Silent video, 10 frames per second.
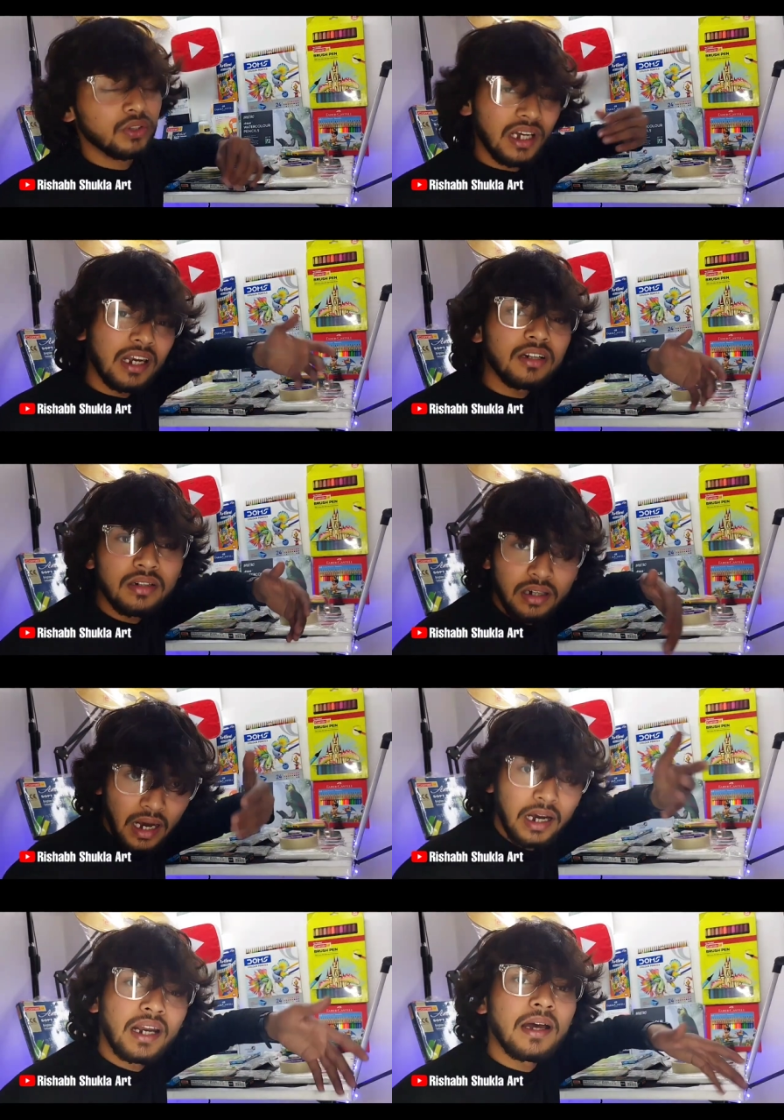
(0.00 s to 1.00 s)
कुछ अलग
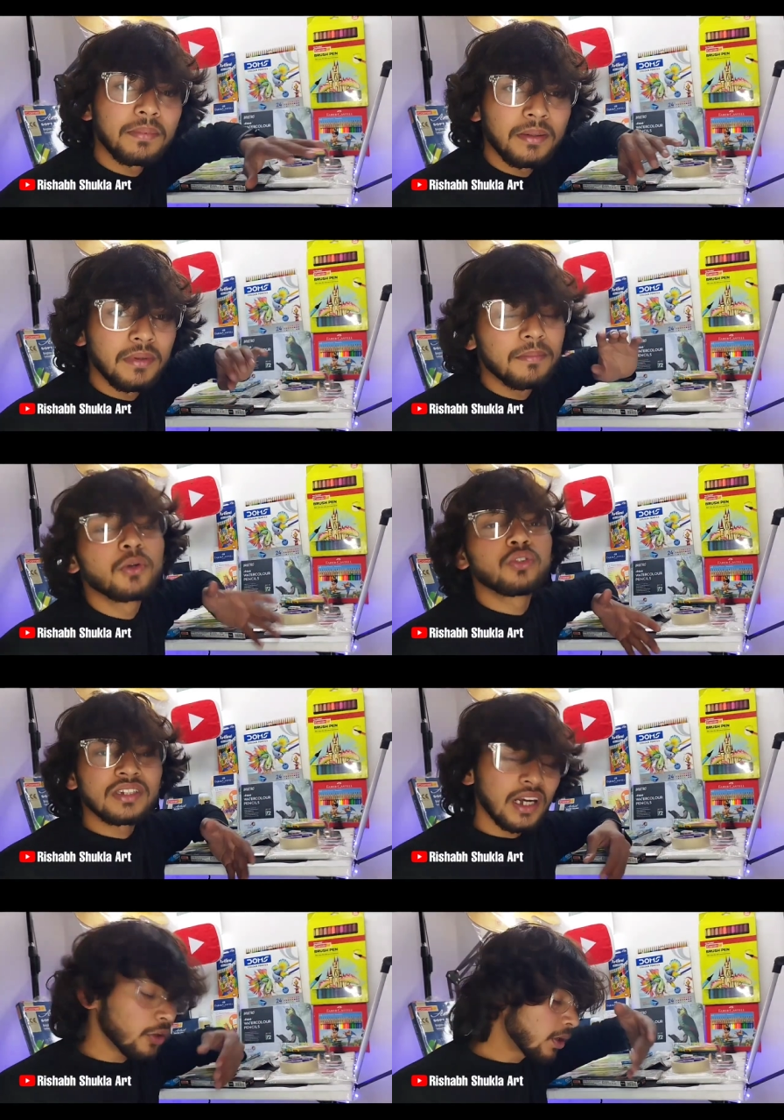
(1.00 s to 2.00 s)
अगर आपके मन में
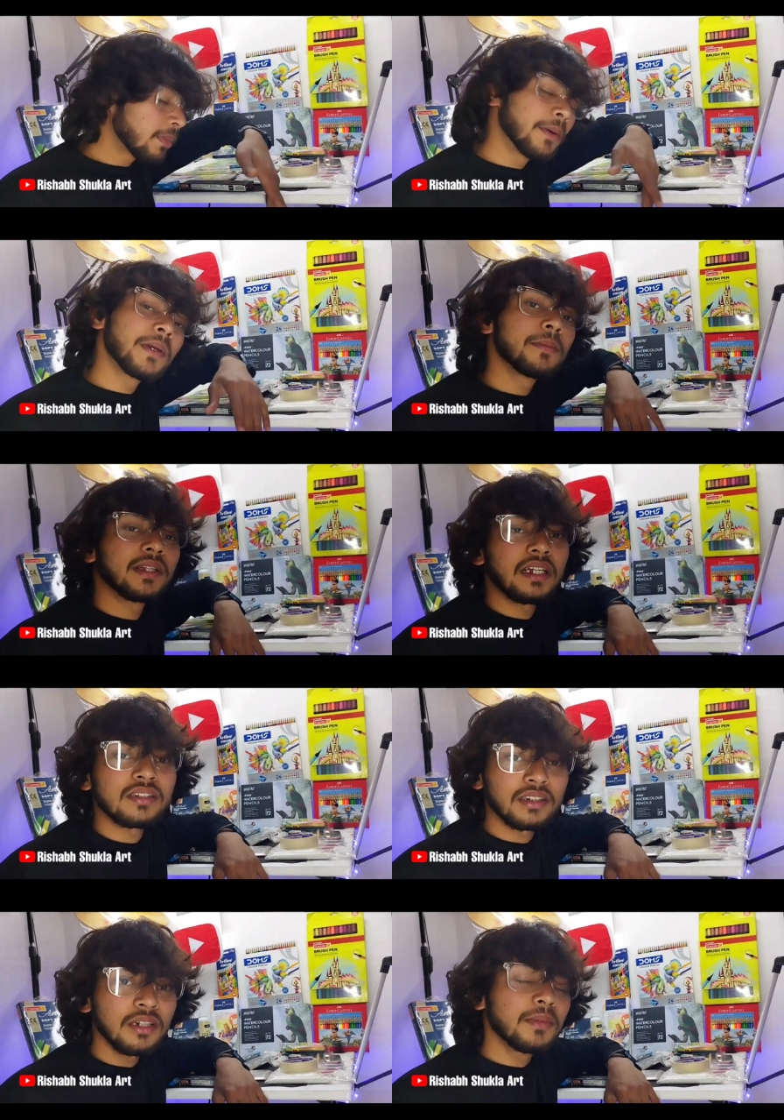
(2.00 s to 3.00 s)
कुछ चल रहा हो तो आप कमेंट
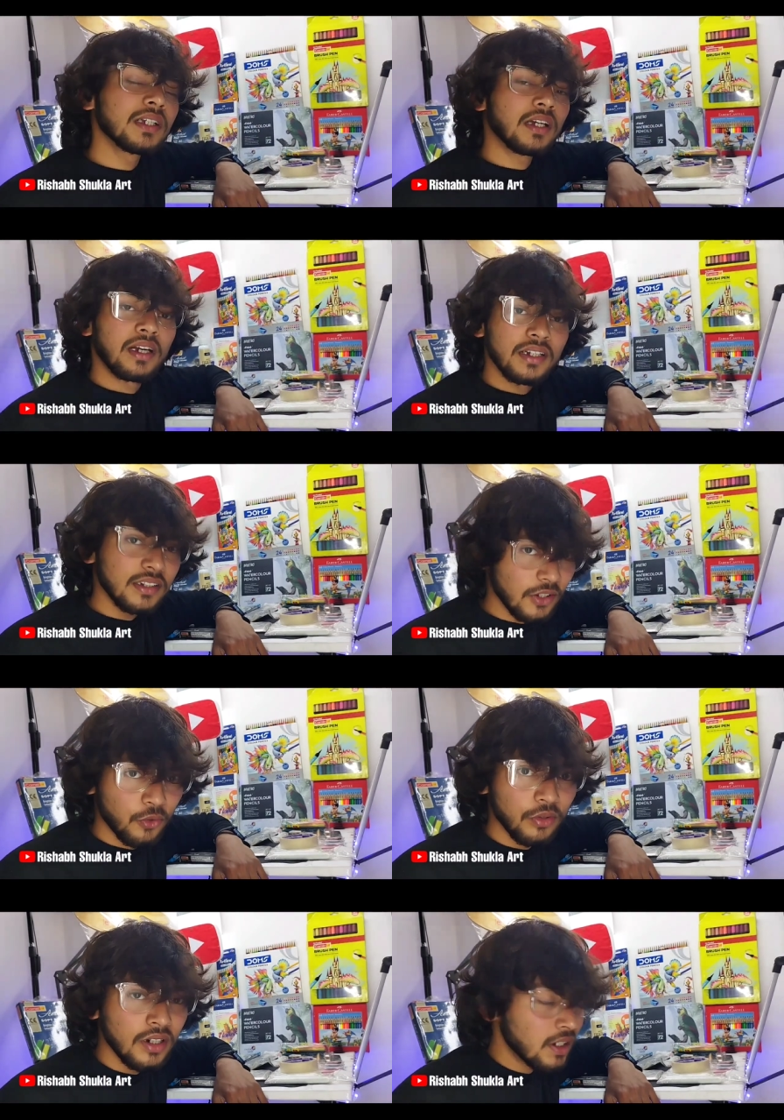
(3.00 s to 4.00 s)
बता सकते हैं मैं करने की
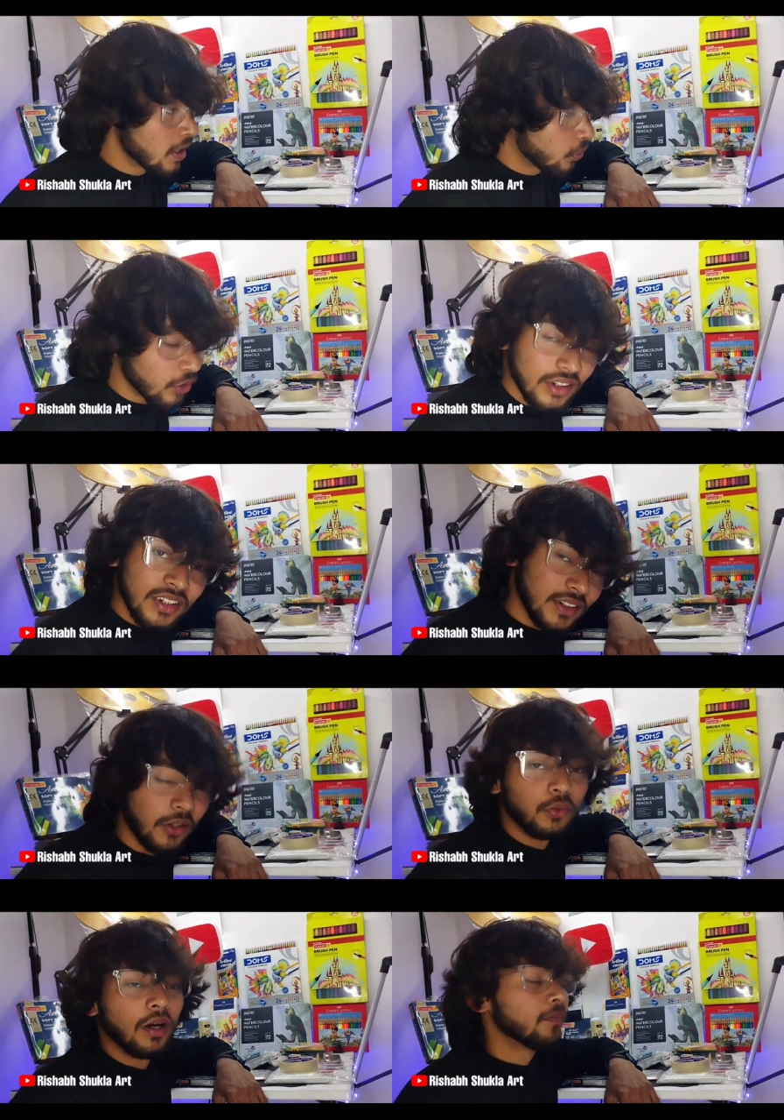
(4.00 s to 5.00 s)
ज़रूर कोशिश
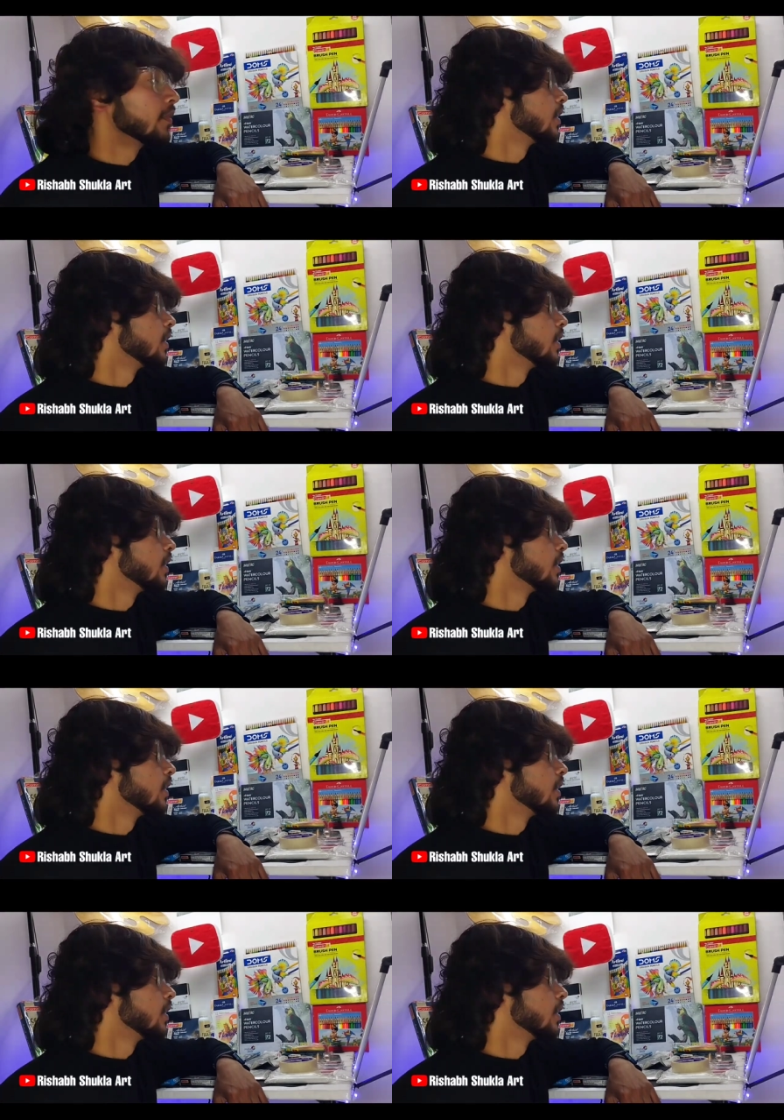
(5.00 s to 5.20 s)
करूँगा